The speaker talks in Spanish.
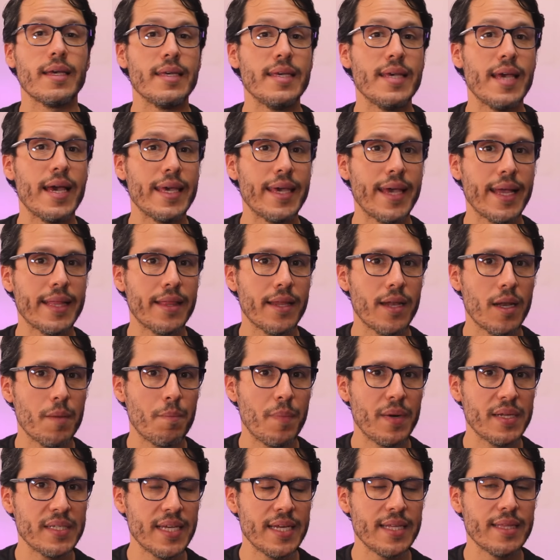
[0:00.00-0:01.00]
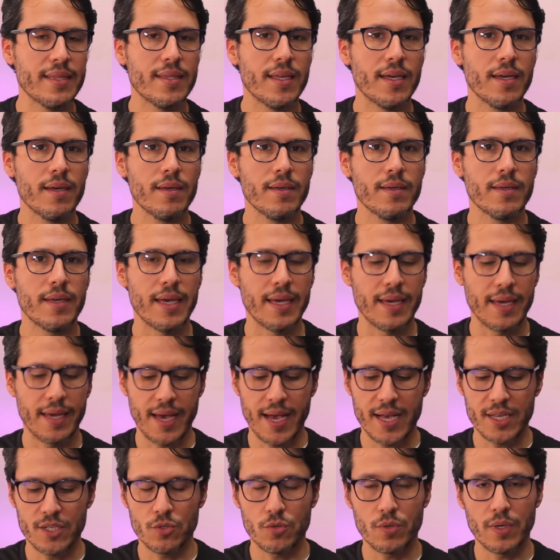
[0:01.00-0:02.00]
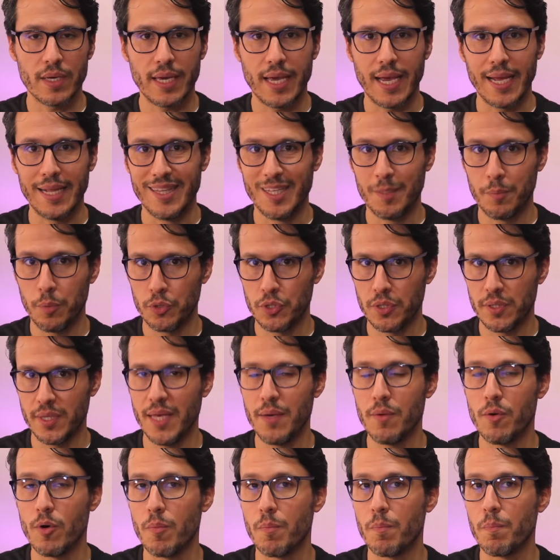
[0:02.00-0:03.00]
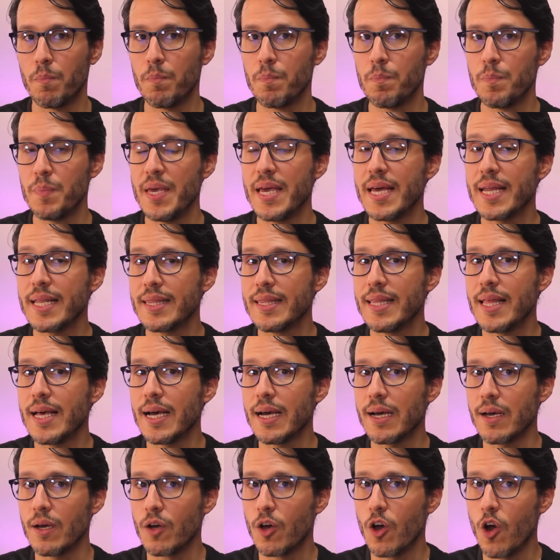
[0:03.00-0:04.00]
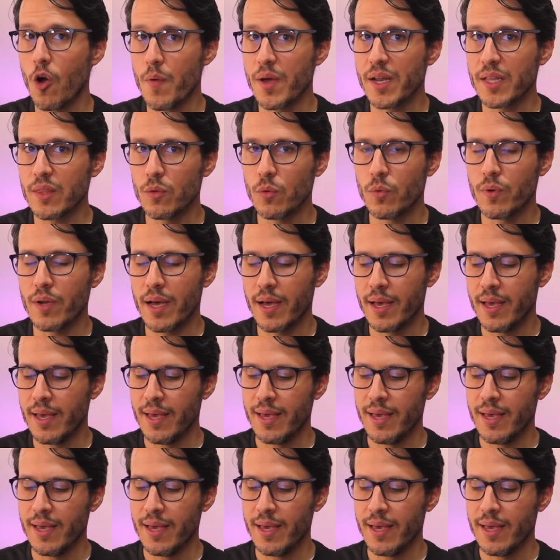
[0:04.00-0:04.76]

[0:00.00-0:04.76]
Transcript: Y hay que tener presente, en caso de que el dispositivo pierda cobertura,